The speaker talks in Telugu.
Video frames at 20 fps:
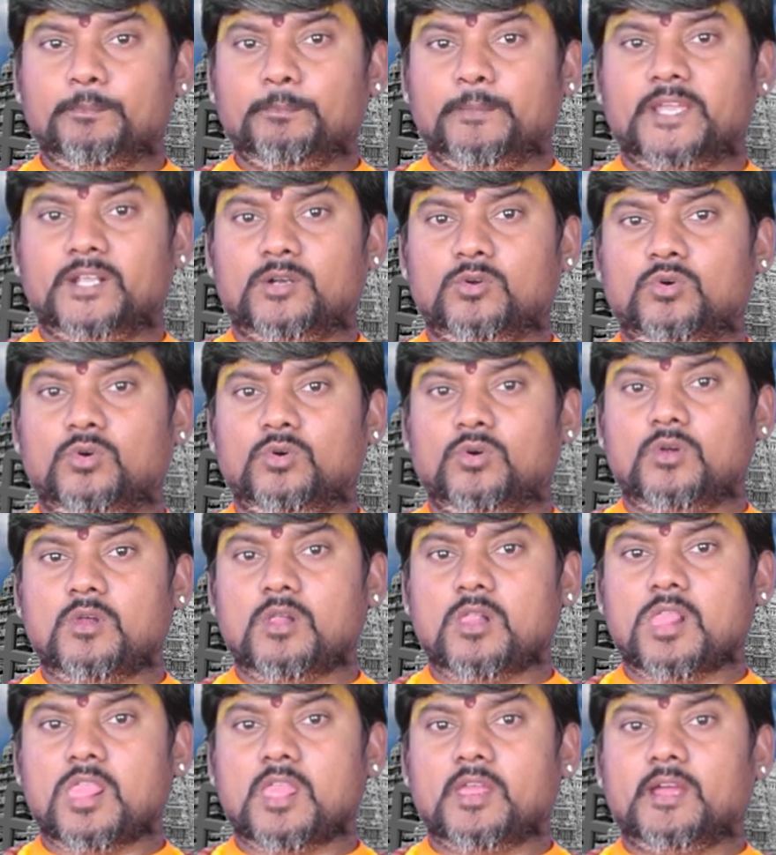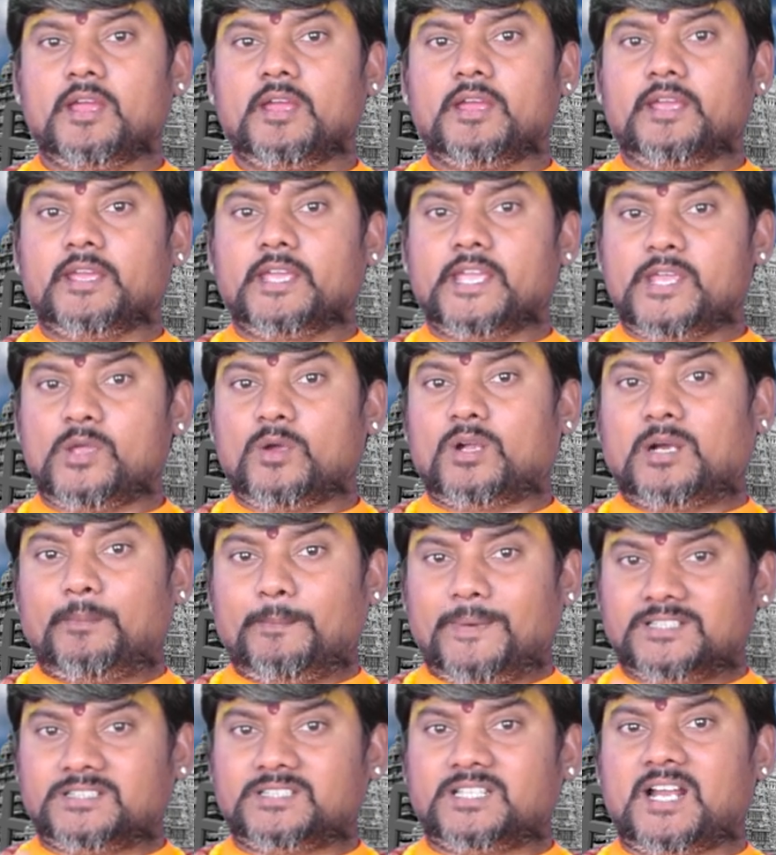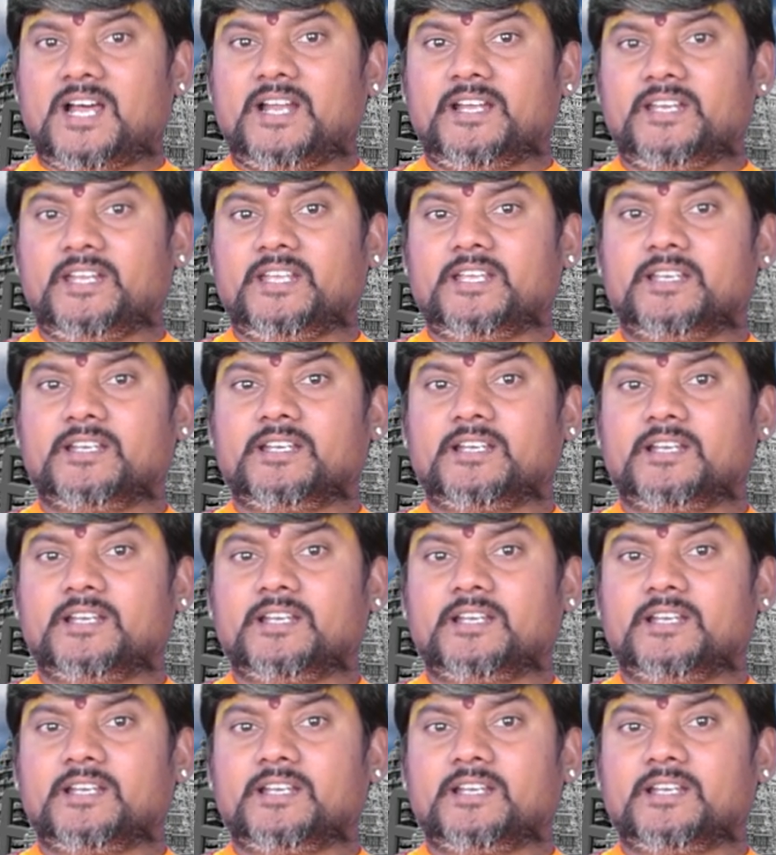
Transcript: మీరు ఈ యొక్క మంత్రాన్ని